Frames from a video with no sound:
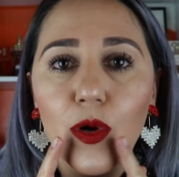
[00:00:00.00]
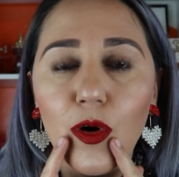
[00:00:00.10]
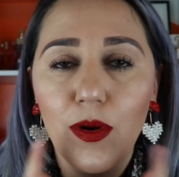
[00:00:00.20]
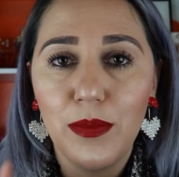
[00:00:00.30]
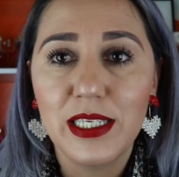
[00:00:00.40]

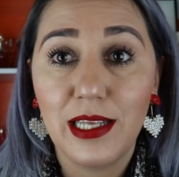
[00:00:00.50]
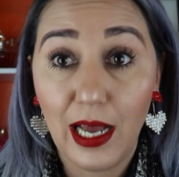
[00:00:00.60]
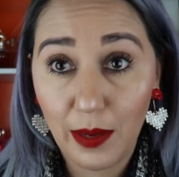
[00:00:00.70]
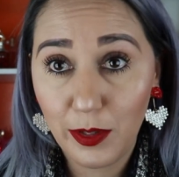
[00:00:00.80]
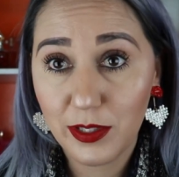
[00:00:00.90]
con mis
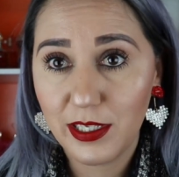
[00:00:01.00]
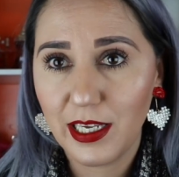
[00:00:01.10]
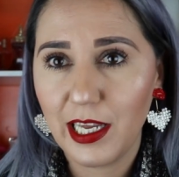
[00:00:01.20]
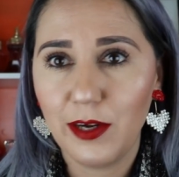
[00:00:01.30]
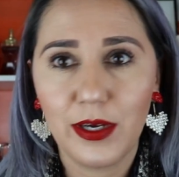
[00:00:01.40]
labios
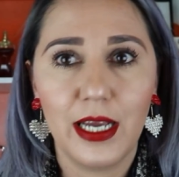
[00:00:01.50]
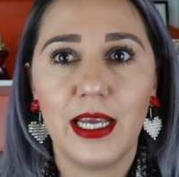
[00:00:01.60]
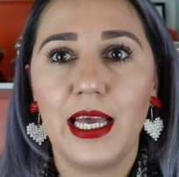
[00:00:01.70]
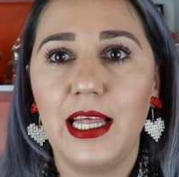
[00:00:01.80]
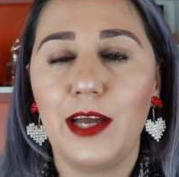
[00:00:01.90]
y creo
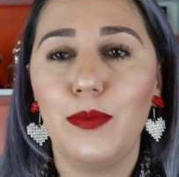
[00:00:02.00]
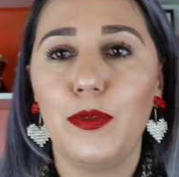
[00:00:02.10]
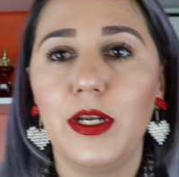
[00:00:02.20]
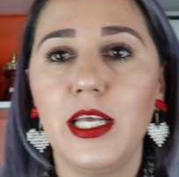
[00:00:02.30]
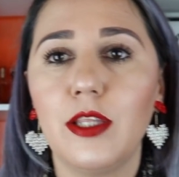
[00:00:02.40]
que quedaron
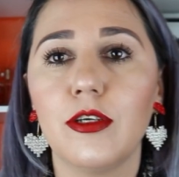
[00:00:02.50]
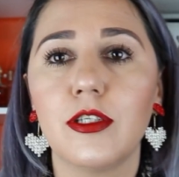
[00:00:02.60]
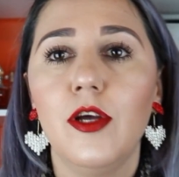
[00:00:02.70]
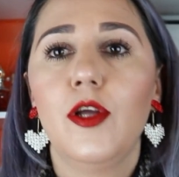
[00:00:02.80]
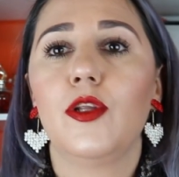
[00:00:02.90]

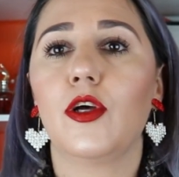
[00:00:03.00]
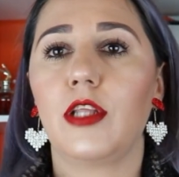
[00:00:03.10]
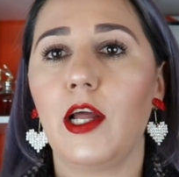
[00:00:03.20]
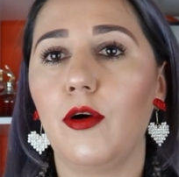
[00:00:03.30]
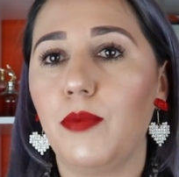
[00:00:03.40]
bonitos. No
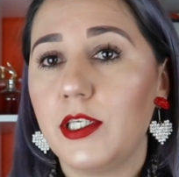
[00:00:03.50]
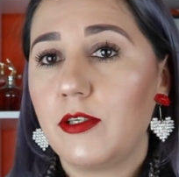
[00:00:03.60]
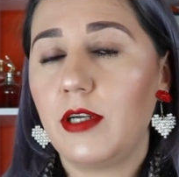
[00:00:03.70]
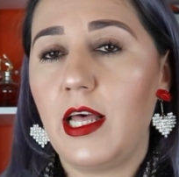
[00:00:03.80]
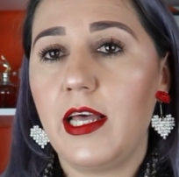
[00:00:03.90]
traigo
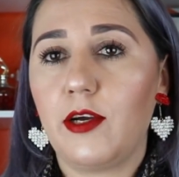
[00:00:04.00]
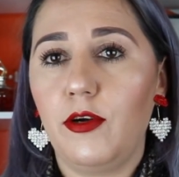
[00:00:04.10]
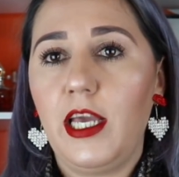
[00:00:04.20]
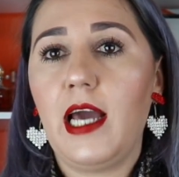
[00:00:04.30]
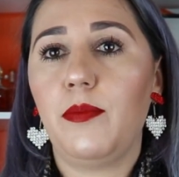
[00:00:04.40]
puesto nada de
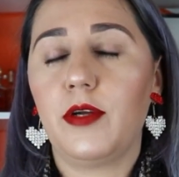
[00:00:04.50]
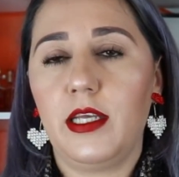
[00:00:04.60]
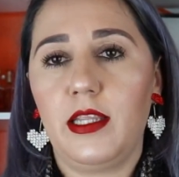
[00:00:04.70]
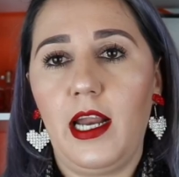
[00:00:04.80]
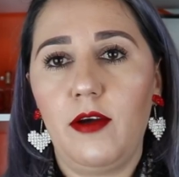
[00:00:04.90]
collar
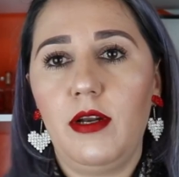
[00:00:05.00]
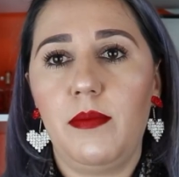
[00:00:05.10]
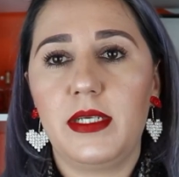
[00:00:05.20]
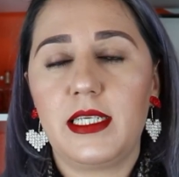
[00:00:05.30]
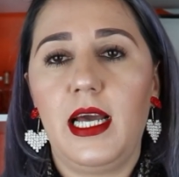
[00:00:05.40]
porque traigo
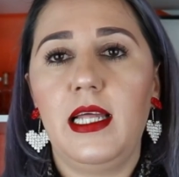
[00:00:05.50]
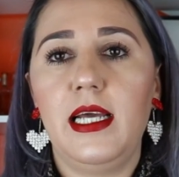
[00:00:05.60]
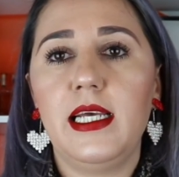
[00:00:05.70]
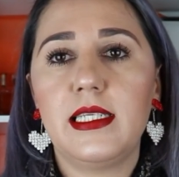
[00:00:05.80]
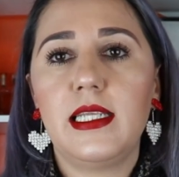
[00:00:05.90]
la
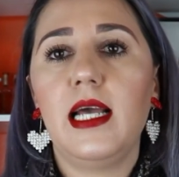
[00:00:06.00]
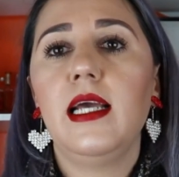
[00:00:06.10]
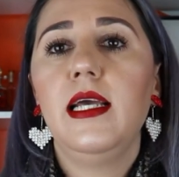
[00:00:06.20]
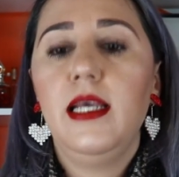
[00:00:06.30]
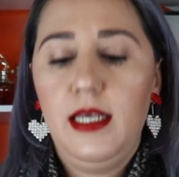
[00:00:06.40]
mascada esta.
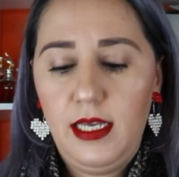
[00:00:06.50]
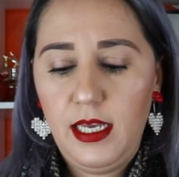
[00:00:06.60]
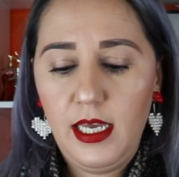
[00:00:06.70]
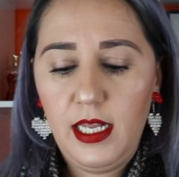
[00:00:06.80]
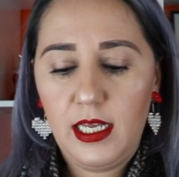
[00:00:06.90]

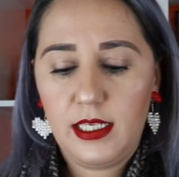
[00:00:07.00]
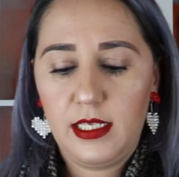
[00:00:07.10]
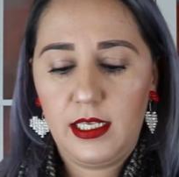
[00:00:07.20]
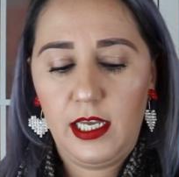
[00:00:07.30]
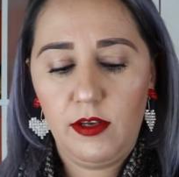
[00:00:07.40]
Y les
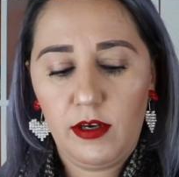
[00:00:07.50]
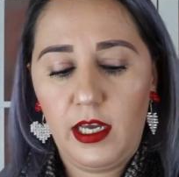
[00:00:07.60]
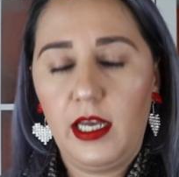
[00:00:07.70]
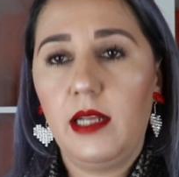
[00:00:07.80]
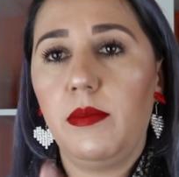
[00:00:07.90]
enseño
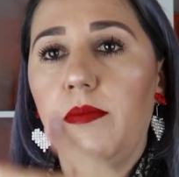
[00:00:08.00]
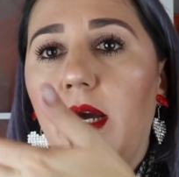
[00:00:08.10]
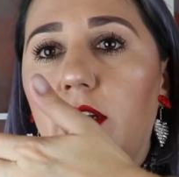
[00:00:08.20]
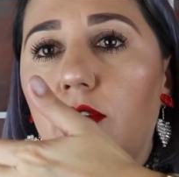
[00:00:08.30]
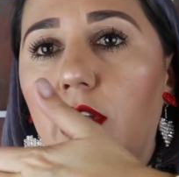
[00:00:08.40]
que en mi
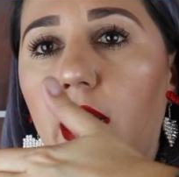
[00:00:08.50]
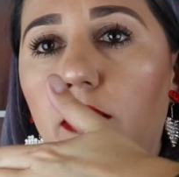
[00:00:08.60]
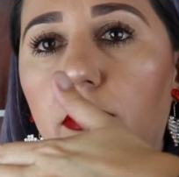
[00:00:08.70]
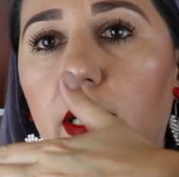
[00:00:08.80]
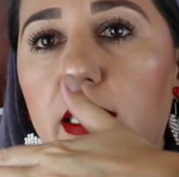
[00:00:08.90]
mano
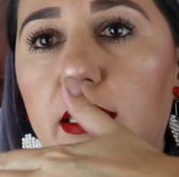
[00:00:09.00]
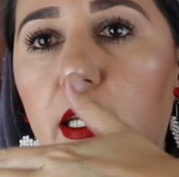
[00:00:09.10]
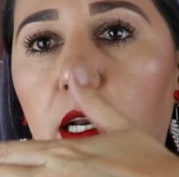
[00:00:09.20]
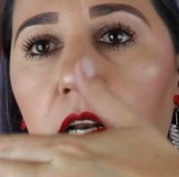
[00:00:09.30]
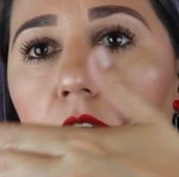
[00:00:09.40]
traigo
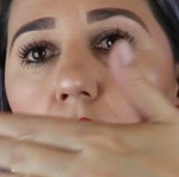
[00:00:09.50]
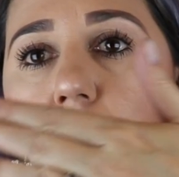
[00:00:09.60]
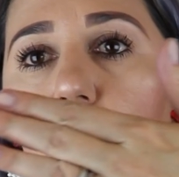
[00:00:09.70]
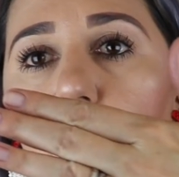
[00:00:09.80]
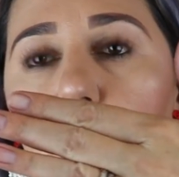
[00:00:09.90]
este
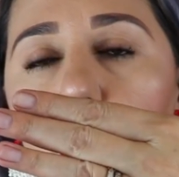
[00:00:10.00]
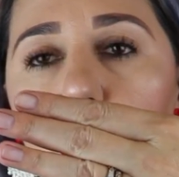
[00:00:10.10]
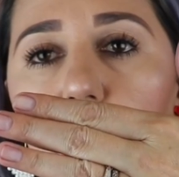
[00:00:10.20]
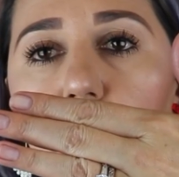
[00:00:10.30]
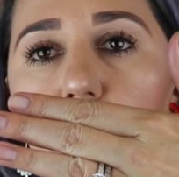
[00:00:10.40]
reloj y
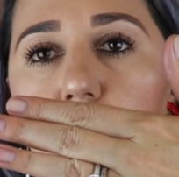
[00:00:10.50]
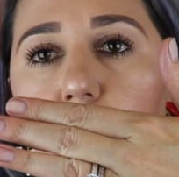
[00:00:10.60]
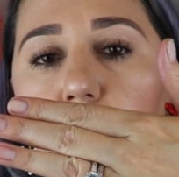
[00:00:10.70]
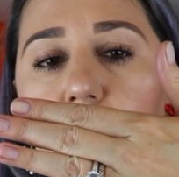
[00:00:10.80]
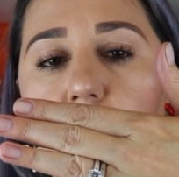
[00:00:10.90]
traigo
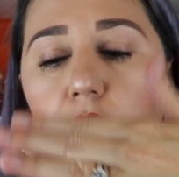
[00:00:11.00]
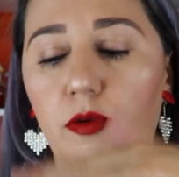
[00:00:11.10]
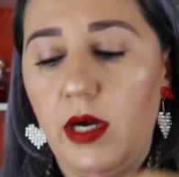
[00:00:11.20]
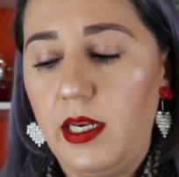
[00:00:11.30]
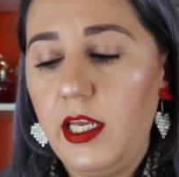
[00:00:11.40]
este
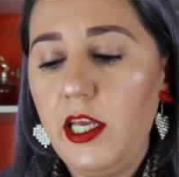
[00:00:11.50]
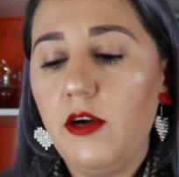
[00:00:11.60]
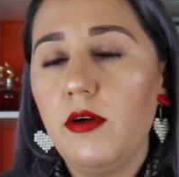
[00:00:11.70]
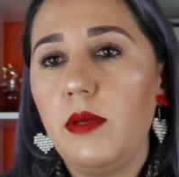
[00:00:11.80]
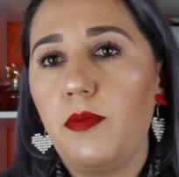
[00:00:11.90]
pequeño
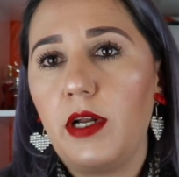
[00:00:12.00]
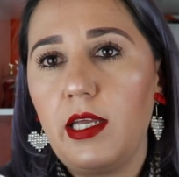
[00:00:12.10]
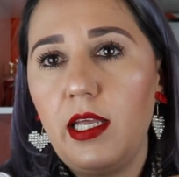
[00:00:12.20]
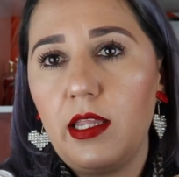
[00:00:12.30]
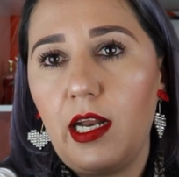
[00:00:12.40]
anillo y por
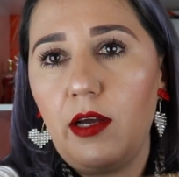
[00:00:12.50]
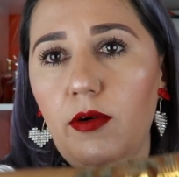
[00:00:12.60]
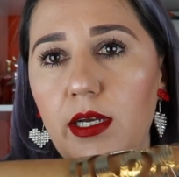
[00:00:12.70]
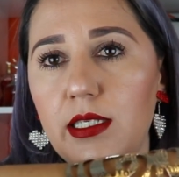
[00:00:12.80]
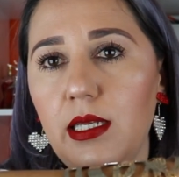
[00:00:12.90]
aquí
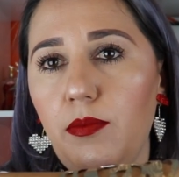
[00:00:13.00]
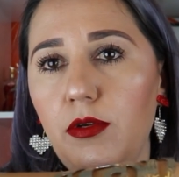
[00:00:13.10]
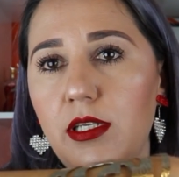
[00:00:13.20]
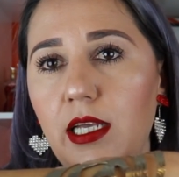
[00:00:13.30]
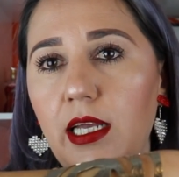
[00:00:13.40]
traigo esta
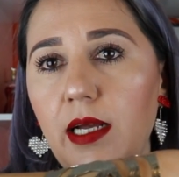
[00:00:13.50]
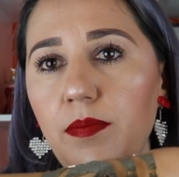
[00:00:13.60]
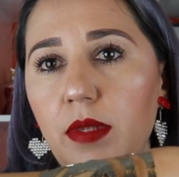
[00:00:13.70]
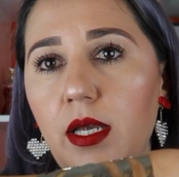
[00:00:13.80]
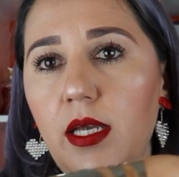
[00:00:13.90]
pulsera